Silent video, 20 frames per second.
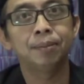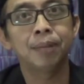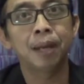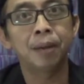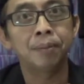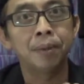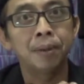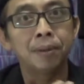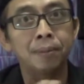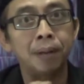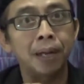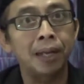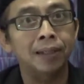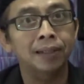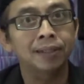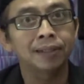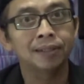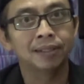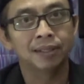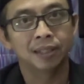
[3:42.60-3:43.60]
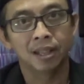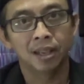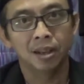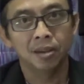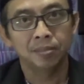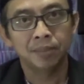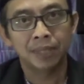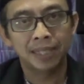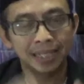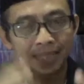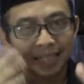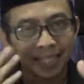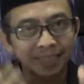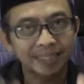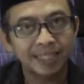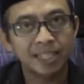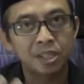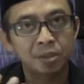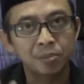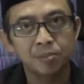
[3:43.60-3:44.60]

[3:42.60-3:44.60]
yang membuat pendekatan